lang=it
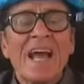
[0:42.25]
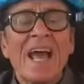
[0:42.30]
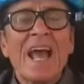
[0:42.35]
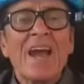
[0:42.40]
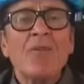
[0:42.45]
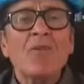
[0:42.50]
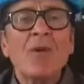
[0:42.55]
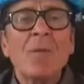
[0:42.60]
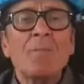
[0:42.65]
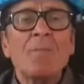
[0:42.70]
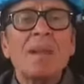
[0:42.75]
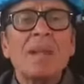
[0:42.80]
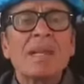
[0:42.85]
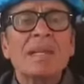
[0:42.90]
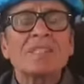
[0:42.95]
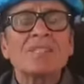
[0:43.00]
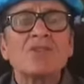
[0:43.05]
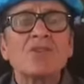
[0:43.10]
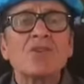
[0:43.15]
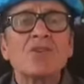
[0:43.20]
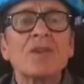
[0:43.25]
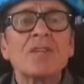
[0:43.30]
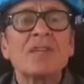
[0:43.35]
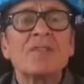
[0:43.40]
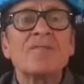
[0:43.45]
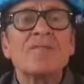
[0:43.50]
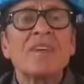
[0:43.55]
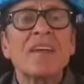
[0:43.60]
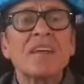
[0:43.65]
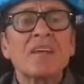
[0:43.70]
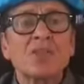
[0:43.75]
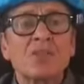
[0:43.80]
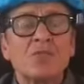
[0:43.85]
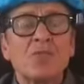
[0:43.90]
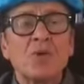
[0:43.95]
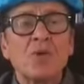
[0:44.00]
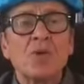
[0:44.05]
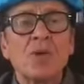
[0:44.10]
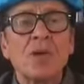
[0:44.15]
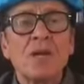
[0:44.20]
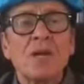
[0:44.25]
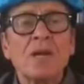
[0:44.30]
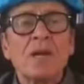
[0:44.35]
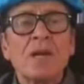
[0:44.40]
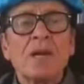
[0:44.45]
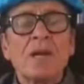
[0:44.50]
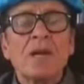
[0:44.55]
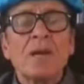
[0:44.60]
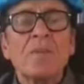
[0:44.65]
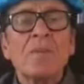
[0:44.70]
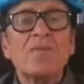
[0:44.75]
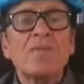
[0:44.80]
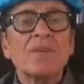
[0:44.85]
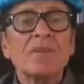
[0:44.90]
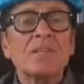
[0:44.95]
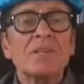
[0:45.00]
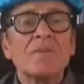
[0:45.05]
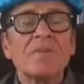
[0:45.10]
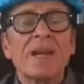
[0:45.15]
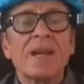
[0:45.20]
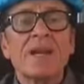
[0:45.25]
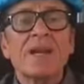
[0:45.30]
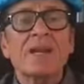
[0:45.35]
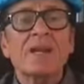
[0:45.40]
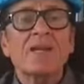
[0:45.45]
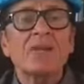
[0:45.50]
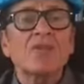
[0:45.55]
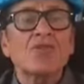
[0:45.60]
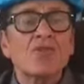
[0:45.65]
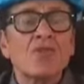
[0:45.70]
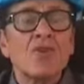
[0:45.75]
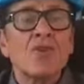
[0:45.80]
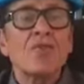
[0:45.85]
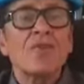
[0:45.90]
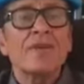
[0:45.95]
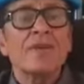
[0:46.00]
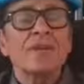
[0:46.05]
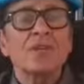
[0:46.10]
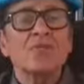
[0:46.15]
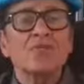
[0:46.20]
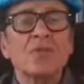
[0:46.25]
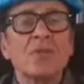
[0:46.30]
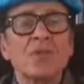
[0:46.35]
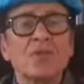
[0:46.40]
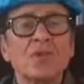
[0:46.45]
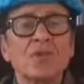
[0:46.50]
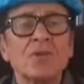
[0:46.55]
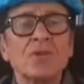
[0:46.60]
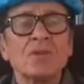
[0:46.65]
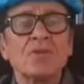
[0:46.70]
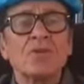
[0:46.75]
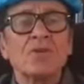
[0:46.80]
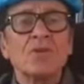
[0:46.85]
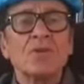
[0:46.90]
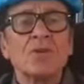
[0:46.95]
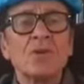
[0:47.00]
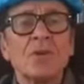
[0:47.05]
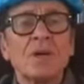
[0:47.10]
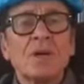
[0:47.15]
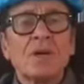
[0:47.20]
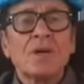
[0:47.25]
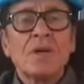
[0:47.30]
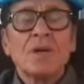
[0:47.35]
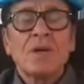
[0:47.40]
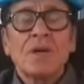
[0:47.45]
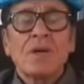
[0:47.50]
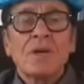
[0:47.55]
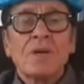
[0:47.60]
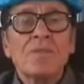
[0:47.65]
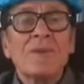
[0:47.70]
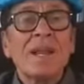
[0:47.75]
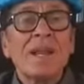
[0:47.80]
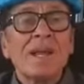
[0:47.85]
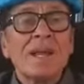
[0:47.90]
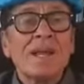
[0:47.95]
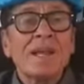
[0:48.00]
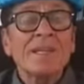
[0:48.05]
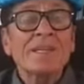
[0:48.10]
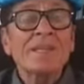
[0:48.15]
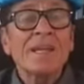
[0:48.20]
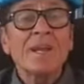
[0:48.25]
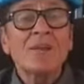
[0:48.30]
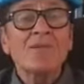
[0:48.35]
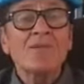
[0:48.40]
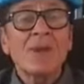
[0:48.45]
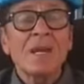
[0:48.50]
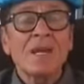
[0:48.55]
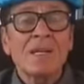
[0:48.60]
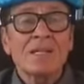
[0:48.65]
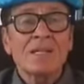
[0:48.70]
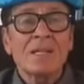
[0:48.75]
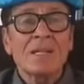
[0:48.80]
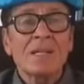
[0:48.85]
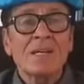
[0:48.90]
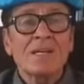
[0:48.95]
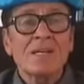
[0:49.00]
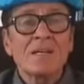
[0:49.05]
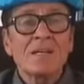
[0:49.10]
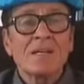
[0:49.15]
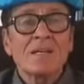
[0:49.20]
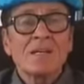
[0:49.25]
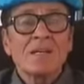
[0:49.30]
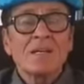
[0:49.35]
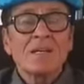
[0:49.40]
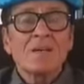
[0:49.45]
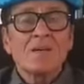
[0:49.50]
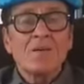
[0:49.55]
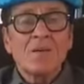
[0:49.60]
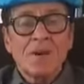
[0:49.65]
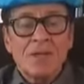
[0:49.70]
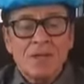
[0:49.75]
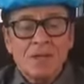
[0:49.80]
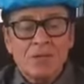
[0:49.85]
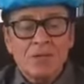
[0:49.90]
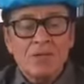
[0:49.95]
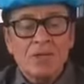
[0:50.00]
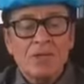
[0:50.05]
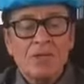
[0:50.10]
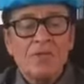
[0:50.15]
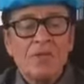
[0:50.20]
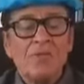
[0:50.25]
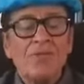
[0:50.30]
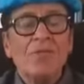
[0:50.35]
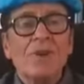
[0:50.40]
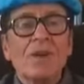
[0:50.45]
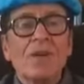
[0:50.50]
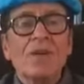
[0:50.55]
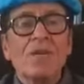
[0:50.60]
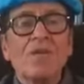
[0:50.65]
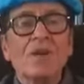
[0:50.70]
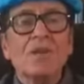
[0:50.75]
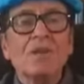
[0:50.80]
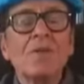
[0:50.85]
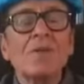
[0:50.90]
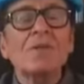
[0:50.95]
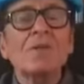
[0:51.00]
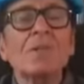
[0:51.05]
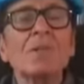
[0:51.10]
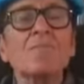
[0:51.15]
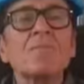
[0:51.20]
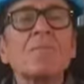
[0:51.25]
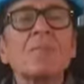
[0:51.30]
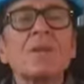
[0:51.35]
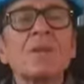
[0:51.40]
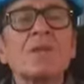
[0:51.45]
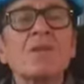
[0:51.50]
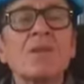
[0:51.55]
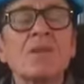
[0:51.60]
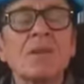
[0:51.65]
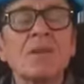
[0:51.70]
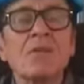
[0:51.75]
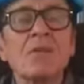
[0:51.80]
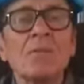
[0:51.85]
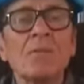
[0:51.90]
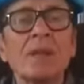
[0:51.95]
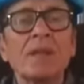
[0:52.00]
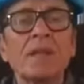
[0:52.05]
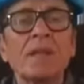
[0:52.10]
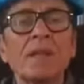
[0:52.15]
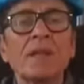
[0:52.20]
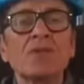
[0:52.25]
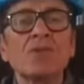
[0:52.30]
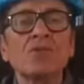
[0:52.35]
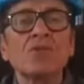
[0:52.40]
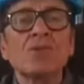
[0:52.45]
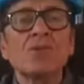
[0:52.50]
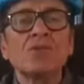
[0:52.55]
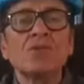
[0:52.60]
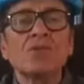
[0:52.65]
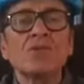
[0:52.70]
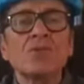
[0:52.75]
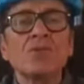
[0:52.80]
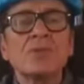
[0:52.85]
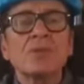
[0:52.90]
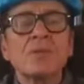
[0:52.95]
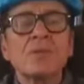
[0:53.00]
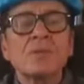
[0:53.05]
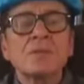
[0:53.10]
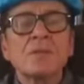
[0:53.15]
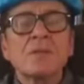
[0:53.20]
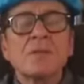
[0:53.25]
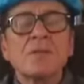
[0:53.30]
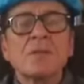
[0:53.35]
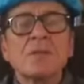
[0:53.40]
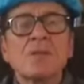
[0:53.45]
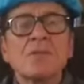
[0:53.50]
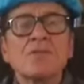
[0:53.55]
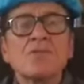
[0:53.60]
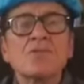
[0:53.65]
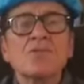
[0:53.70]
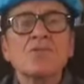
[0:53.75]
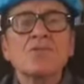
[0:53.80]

È un'applicazione di Facebook che mi fa sembrare giovane, sportivo, ma la realtà è un'altra. Guarda cosa devo fare, guarda quante pillole devo prendere tutti i giorni.